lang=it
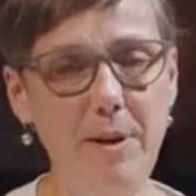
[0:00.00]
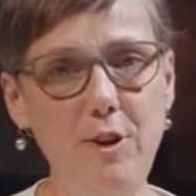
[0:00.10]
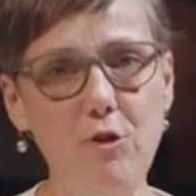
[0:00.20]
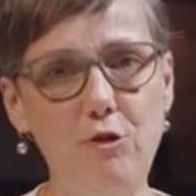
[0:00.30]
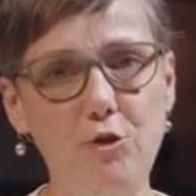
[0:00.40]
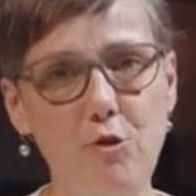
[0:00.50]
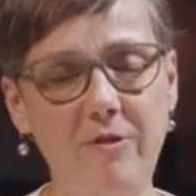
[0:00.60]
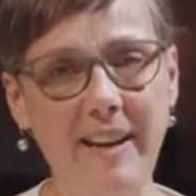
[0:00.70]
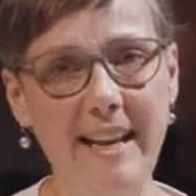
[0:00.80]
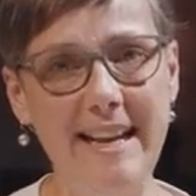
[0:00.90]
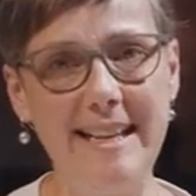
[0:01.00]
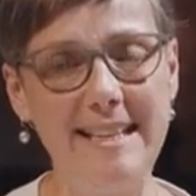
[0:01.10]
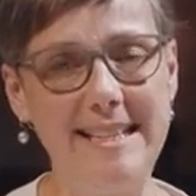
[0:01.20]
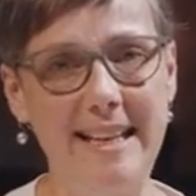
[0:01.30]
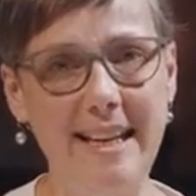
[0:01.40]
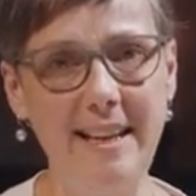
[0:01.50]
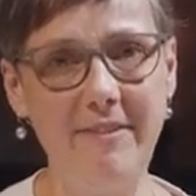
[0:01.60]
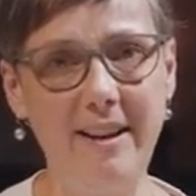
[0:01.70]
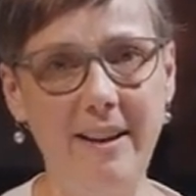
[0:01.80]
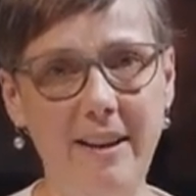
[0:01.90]
Plinio il Giovane che
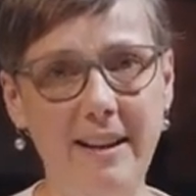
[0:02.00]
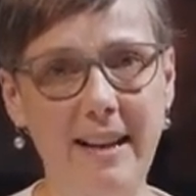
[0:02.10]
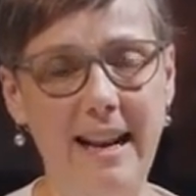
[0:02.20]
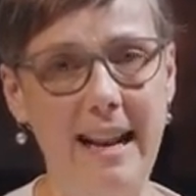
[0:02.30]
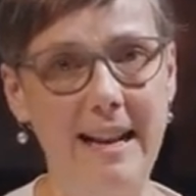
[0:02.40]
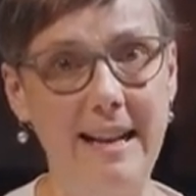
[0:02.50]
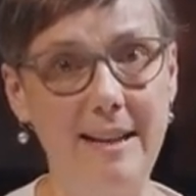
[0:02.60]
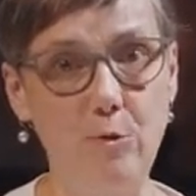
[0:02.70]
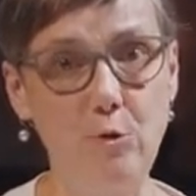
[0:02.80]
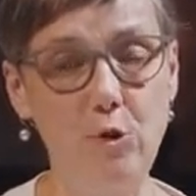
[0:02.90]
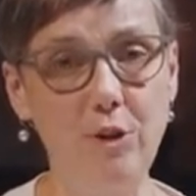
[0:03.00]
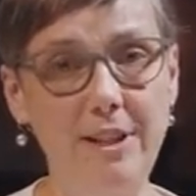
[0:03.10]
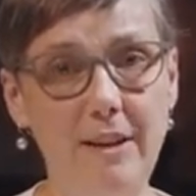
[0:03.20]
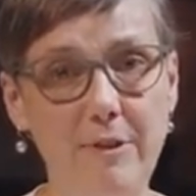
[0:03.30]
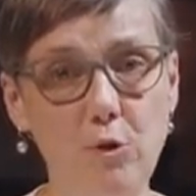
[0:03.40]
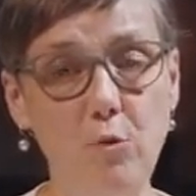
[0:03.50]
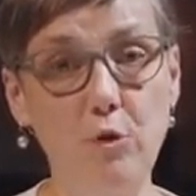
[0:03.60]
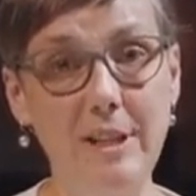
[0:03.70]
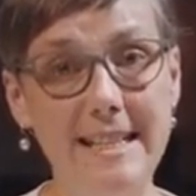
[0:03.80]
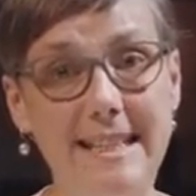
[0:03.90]
descrive l'eruzione del
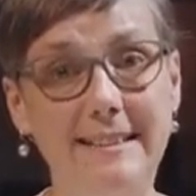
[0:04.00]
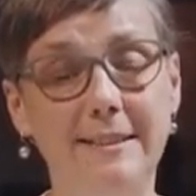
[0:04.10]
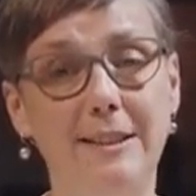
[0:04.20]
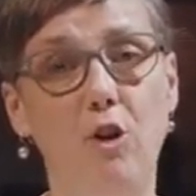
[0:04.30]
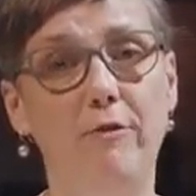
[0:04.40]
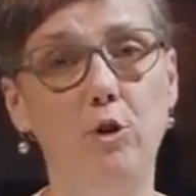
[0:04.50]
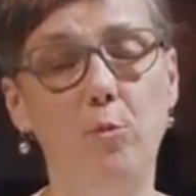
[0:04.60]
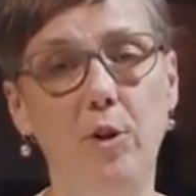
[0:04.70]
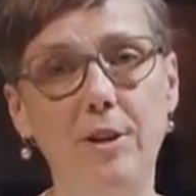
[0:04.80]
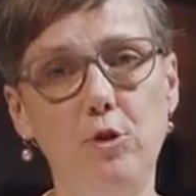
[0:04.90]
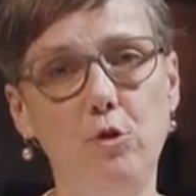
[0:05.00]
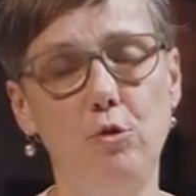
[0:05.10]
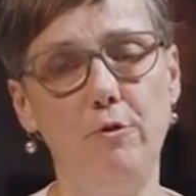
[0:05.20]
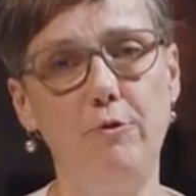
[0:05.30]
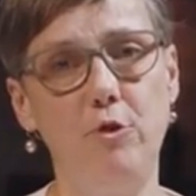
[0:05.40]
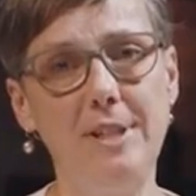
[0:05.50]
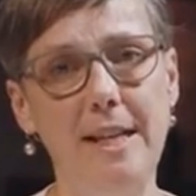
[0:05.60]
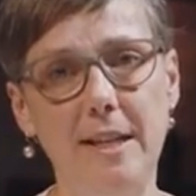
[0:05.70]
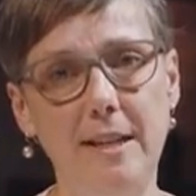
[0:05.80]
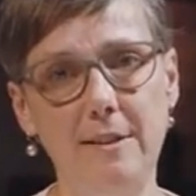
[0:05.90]
Vesuvio del 79 d.C. sono
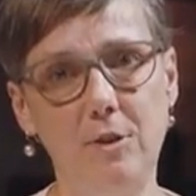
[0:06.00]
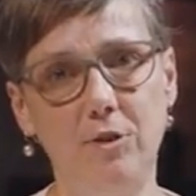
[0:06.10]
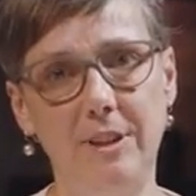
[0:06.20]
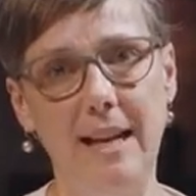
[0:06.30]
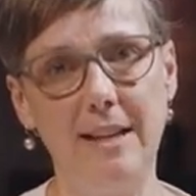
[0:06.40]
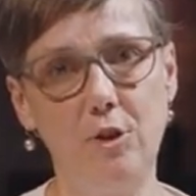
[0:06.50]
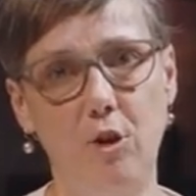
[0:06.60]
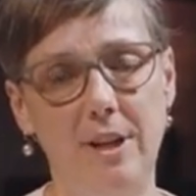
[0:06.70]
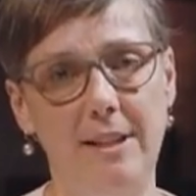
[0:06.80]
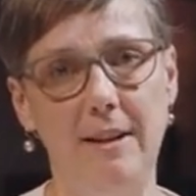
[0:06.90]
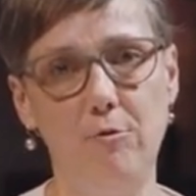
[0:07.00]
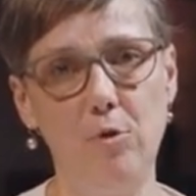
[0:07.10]
forse l'inizio della storia della